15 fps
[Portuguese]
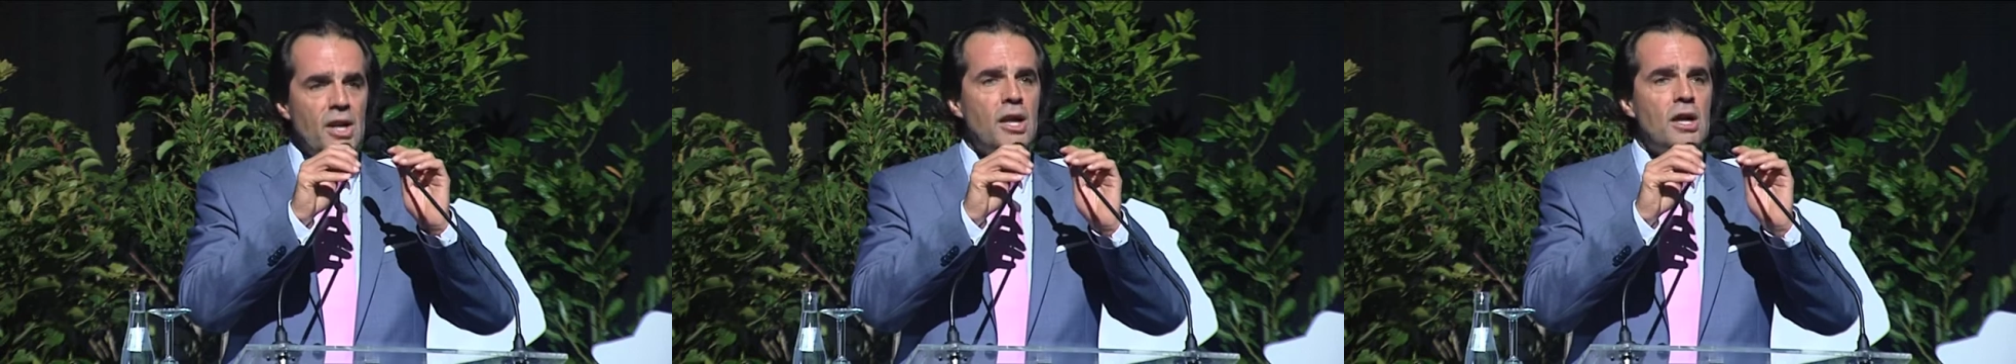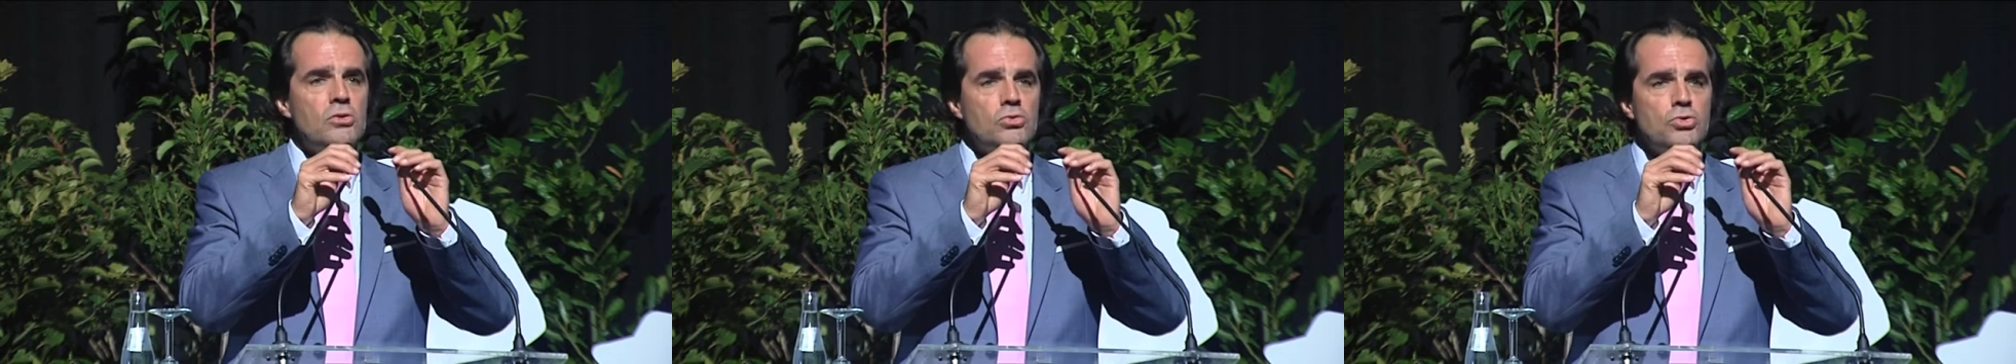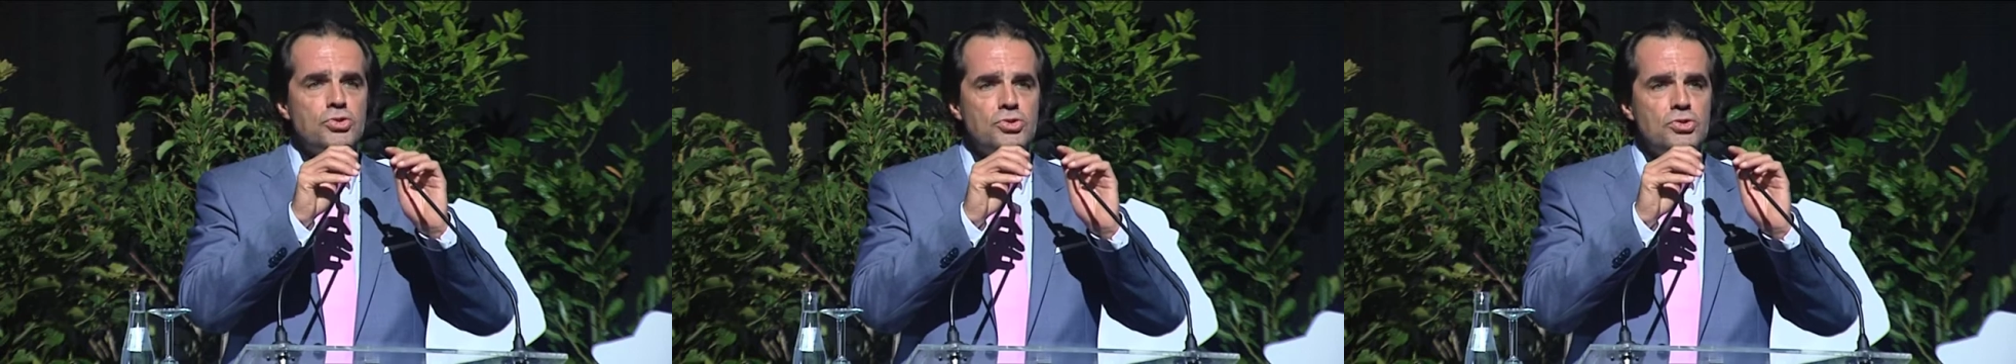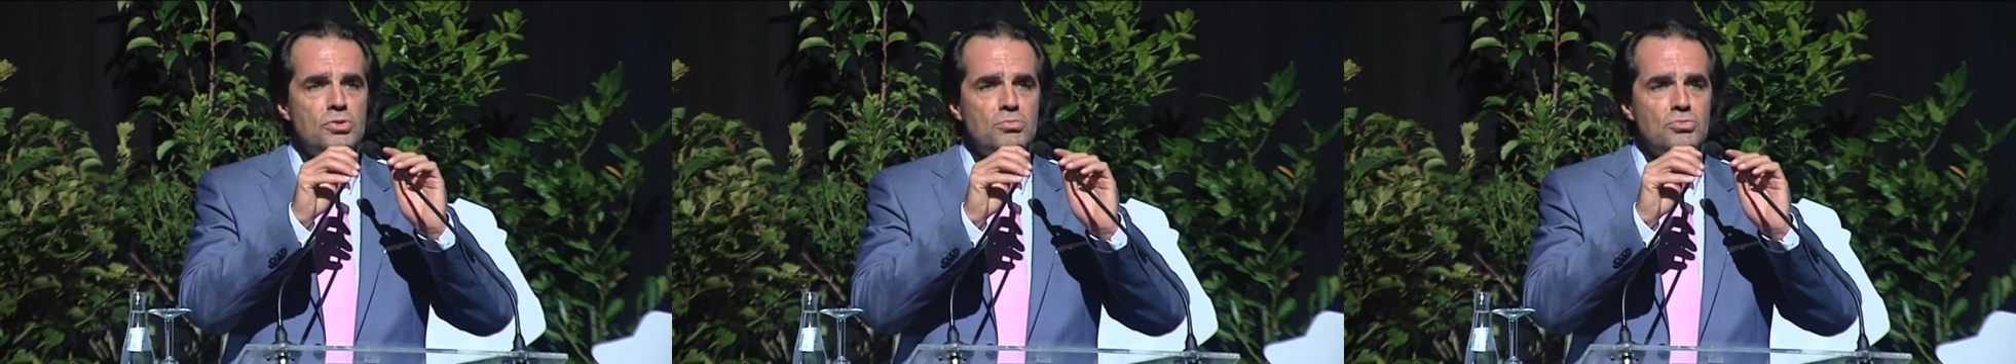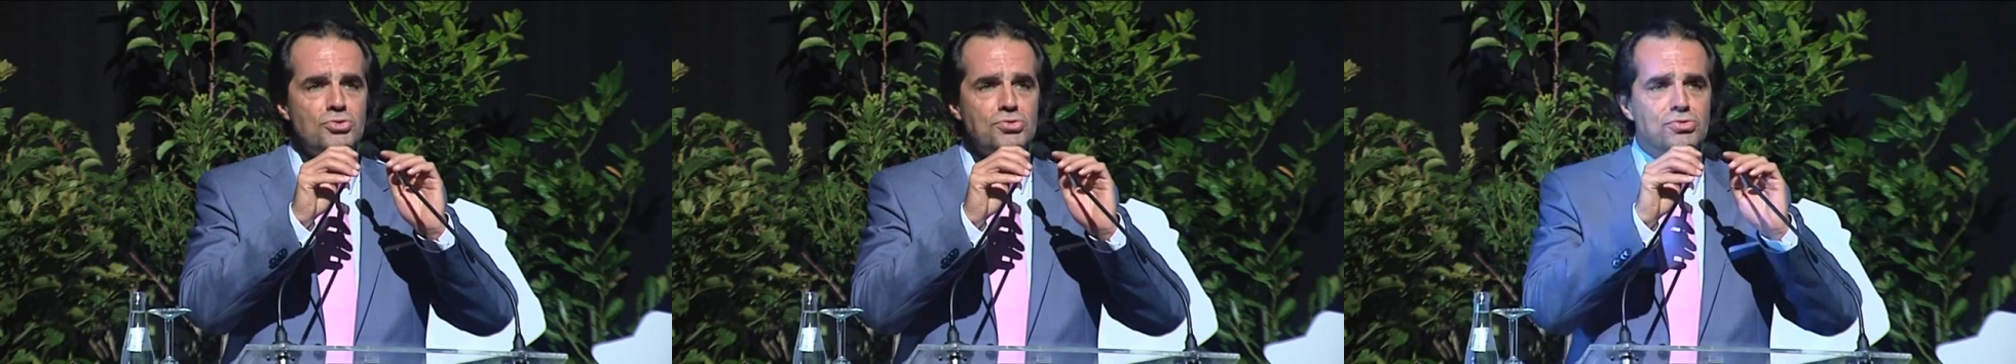alguns
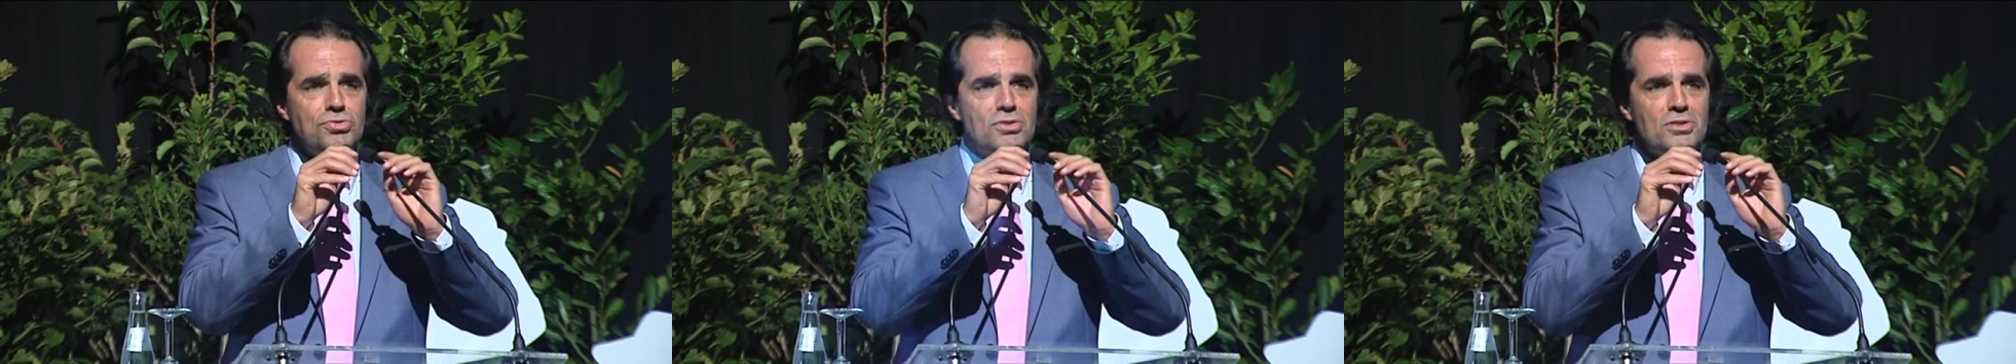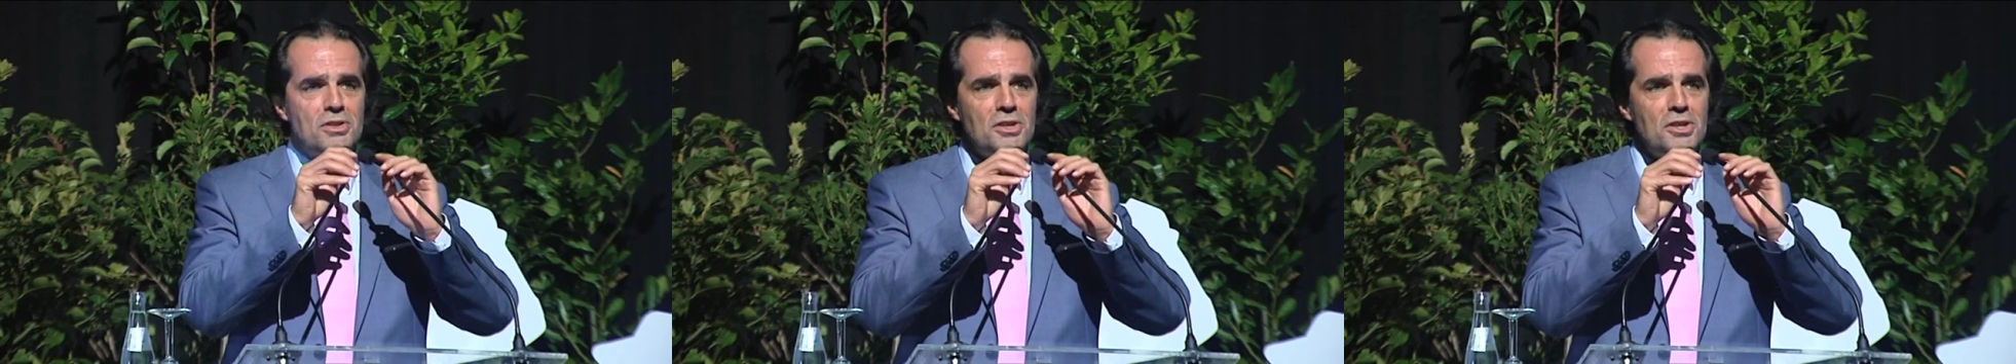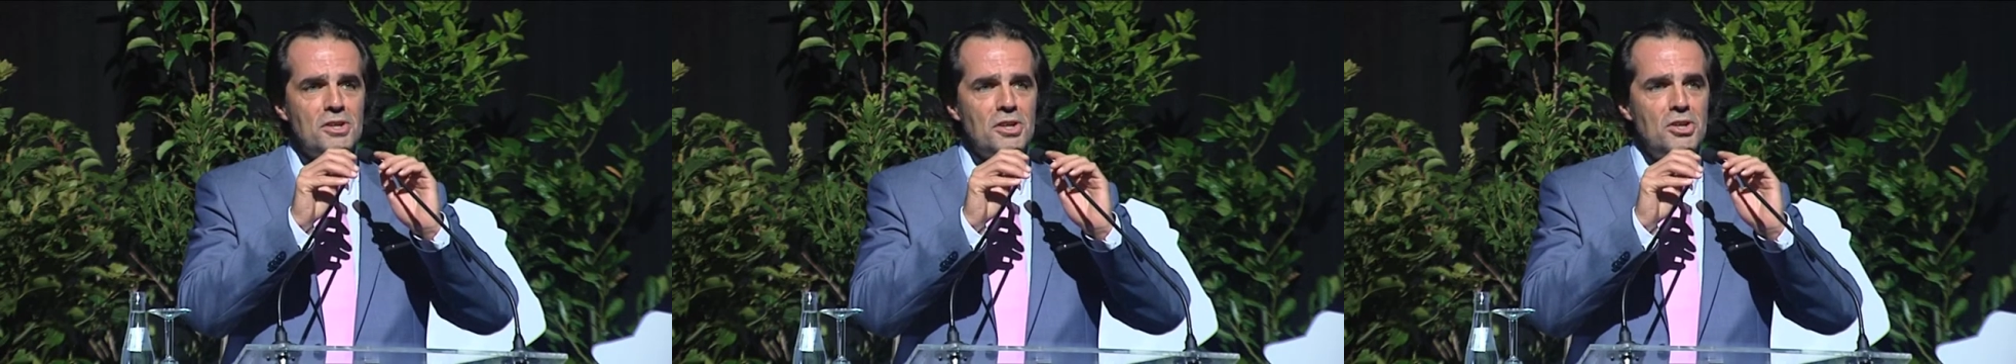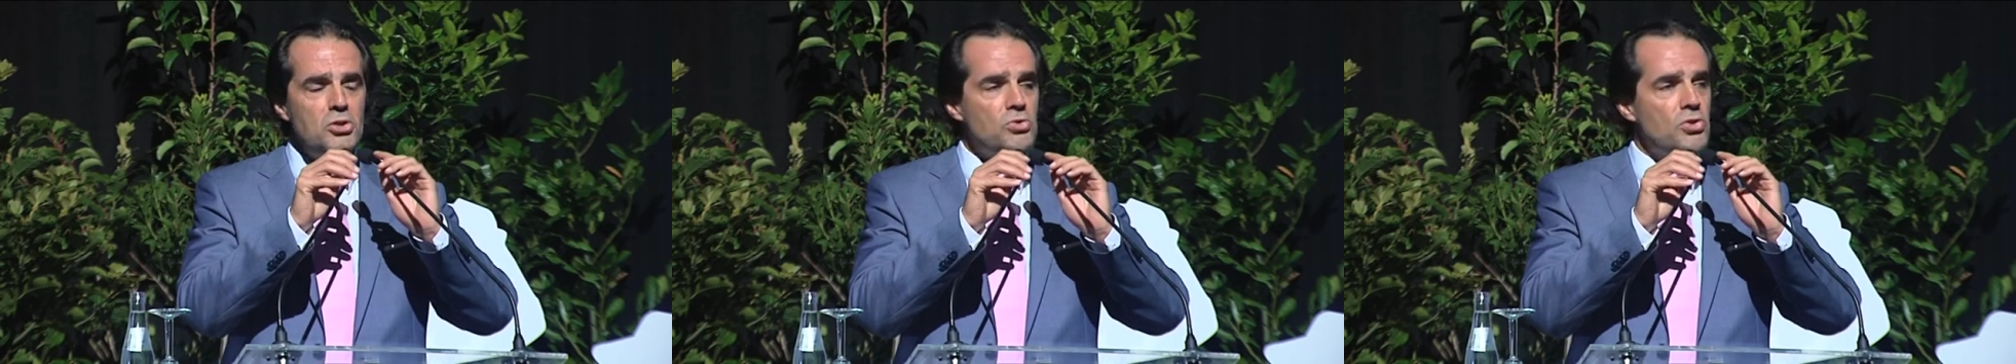números, e